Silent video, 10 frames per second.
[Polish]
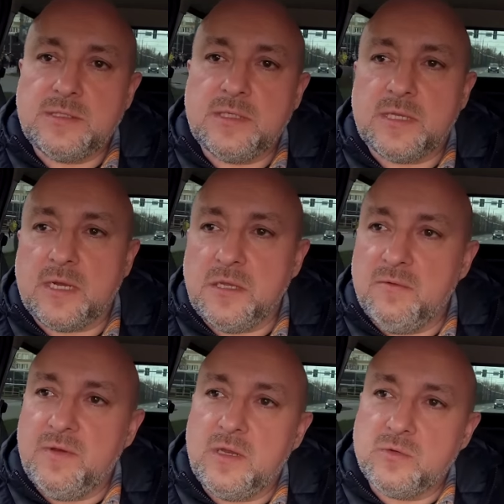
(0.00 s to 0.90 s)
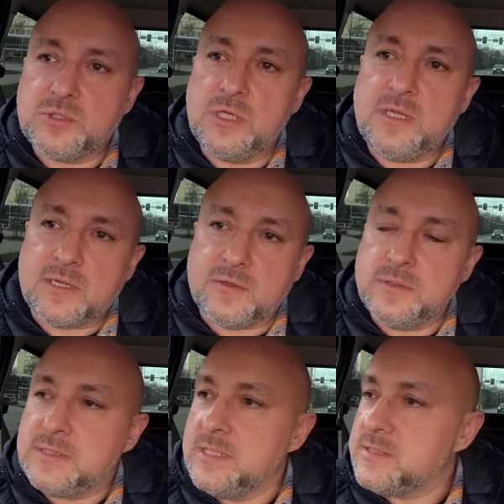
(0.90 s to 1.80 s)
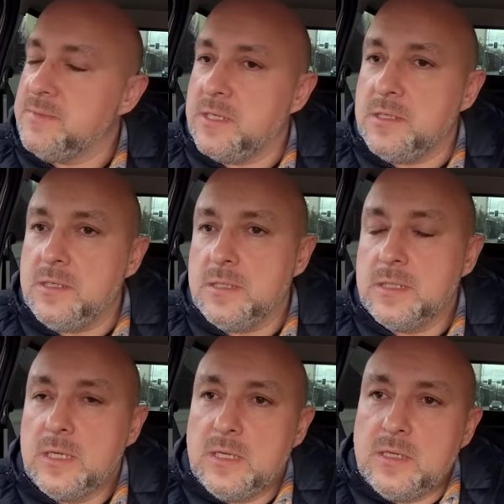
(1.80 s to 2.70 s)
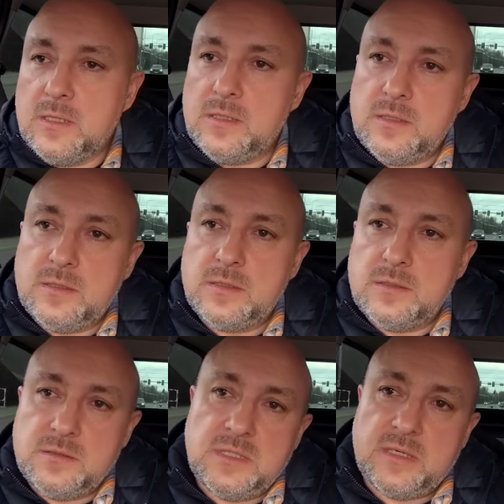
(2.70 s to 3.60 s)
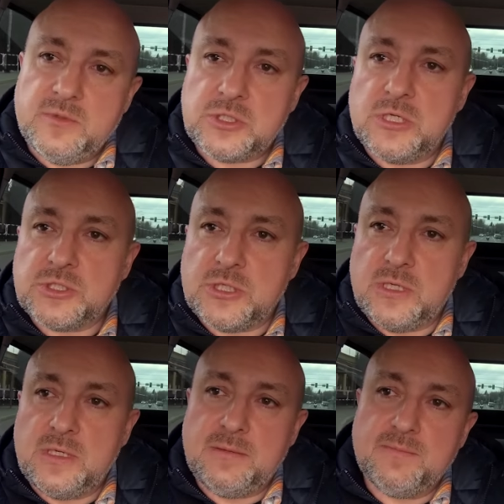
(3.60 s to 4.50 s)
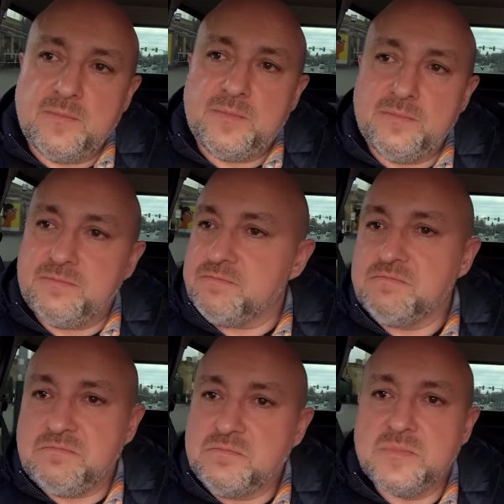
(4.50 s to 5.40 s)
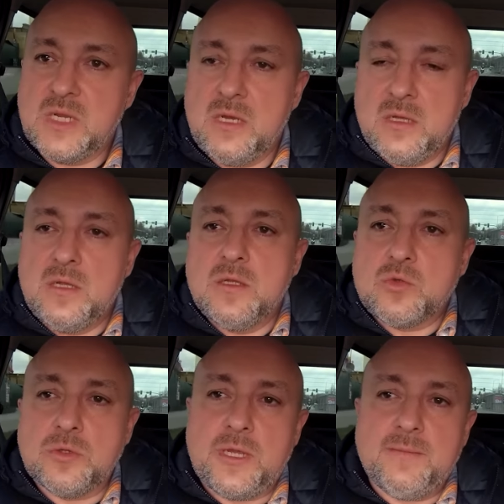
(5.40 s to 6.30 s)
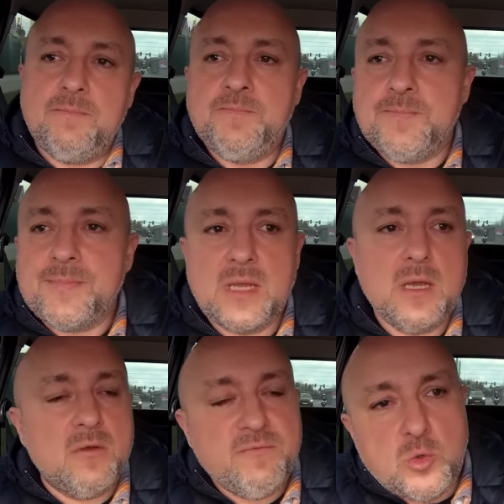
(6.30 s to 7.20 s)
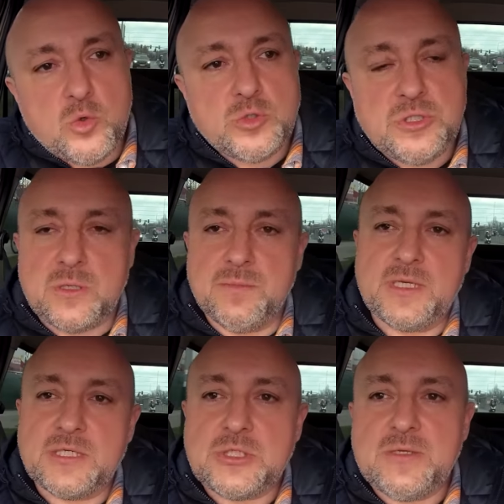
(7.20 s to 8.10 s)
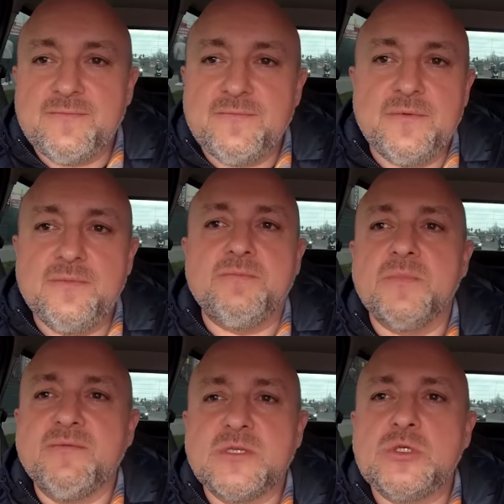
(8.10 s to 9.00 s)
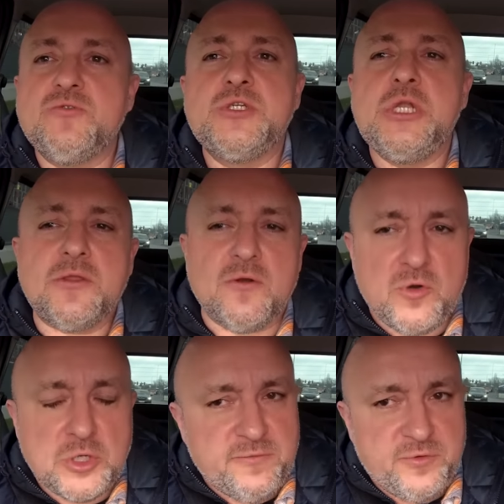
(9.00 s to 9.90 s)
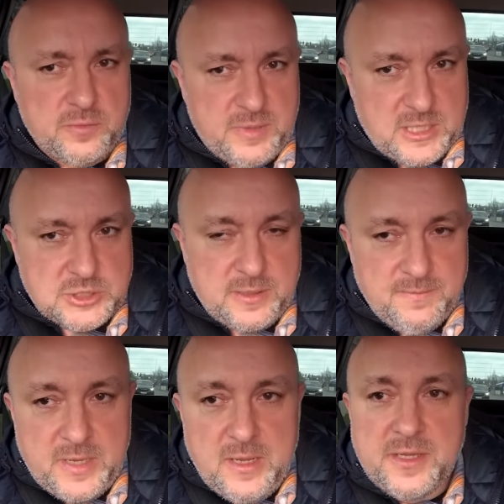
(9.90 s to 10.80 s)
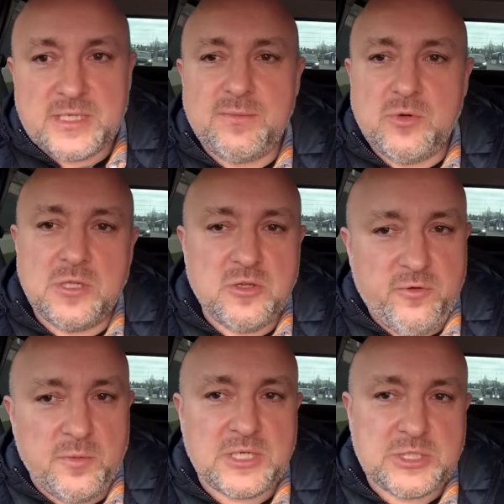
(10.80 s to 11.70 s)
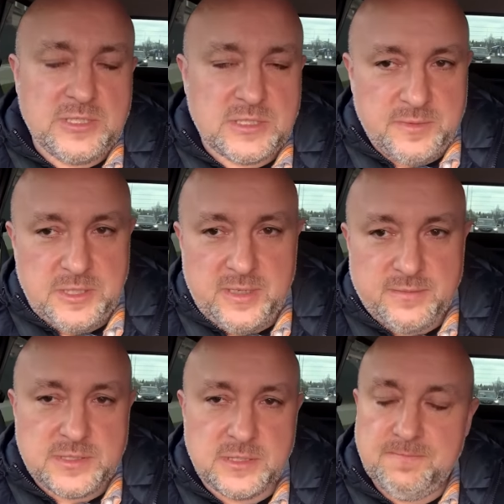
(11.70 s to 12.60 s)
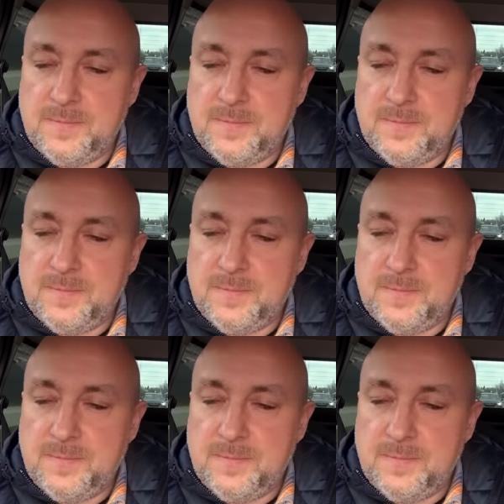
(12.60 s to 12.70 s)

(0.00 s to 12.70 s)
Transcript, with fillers: ich tak niewielu, że i tak to nic nie zmieni. E, ja myślę, że mm, tutaj wielu ludzi sobie źle tą wojnę wyobraża. Tak samo kiedyś wyobrażali sobie Niemcy.